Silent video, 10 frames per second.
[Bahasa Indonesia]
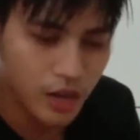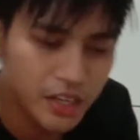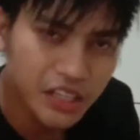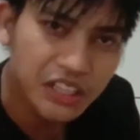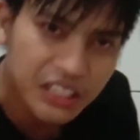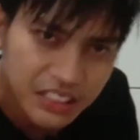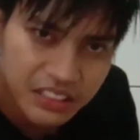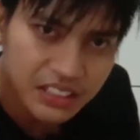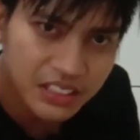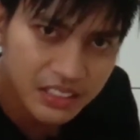udah
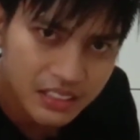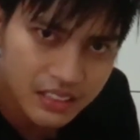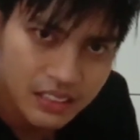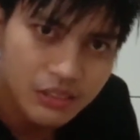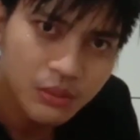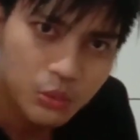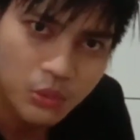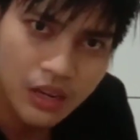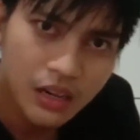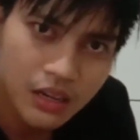gini-gini nih
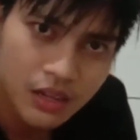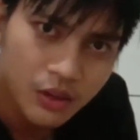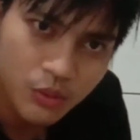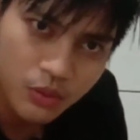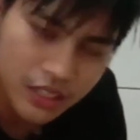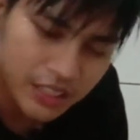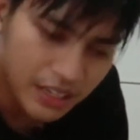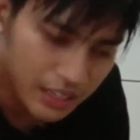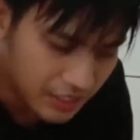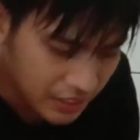udah udah
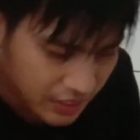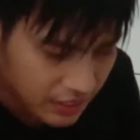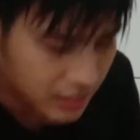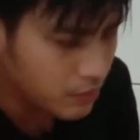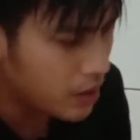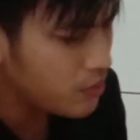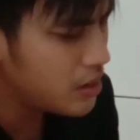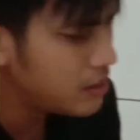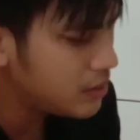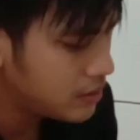sengklek gini-gini di
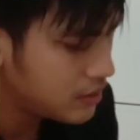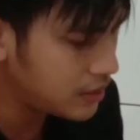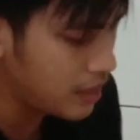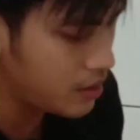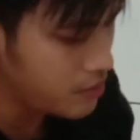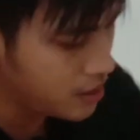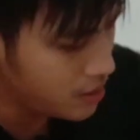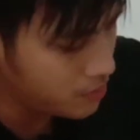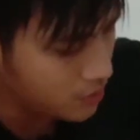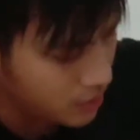bawah sekarang
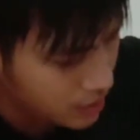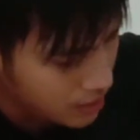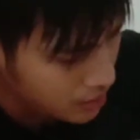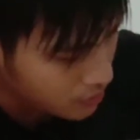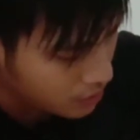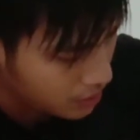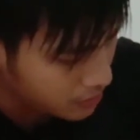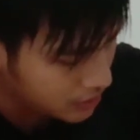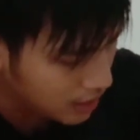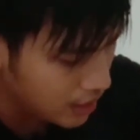alhamdulillah
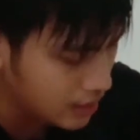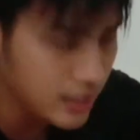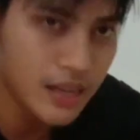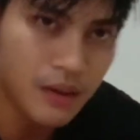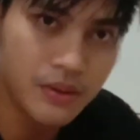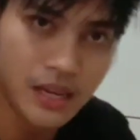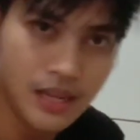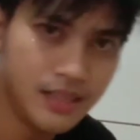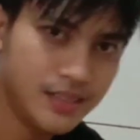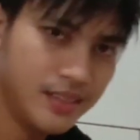udah bisa ini ya be
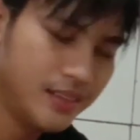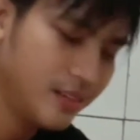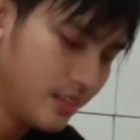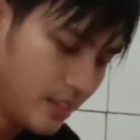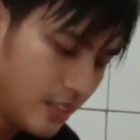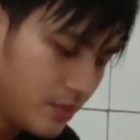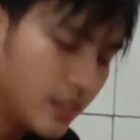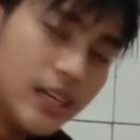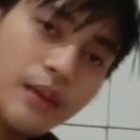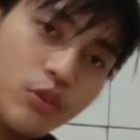ya Oke,
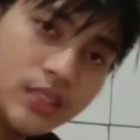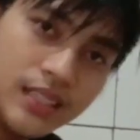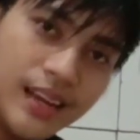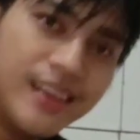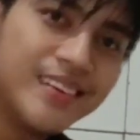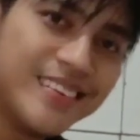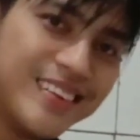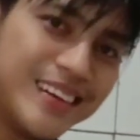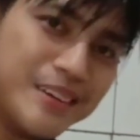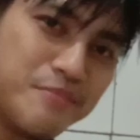teman-teman jangan bosan ya
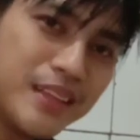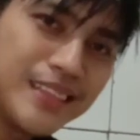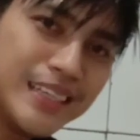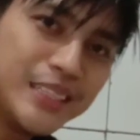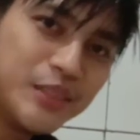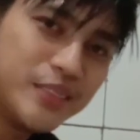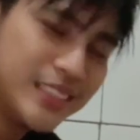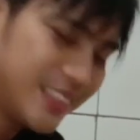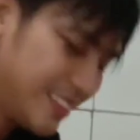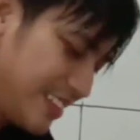mantengin
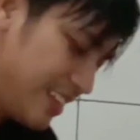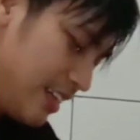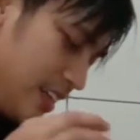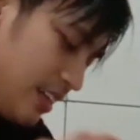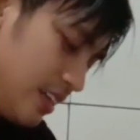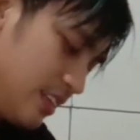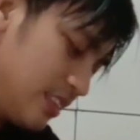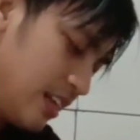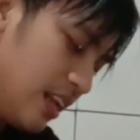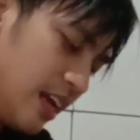terus
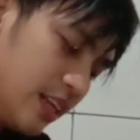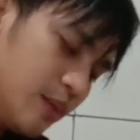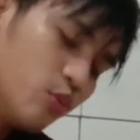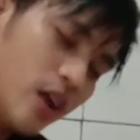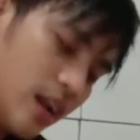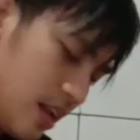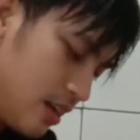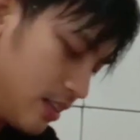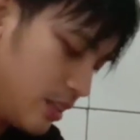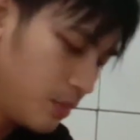sekalian hiburan
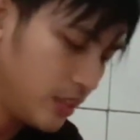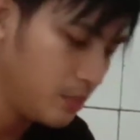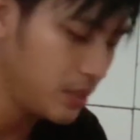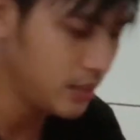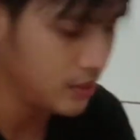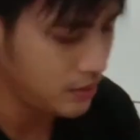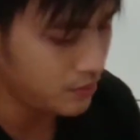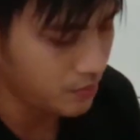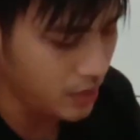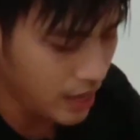lah ke teman-teman
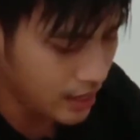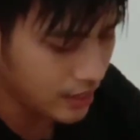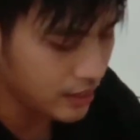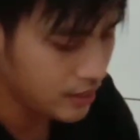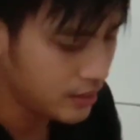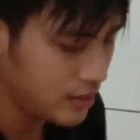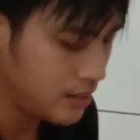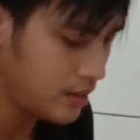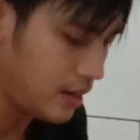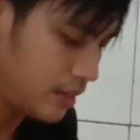biar
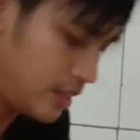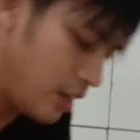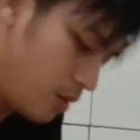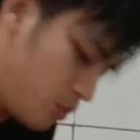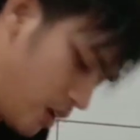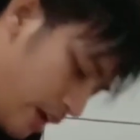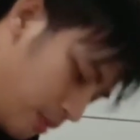nanti kalau punya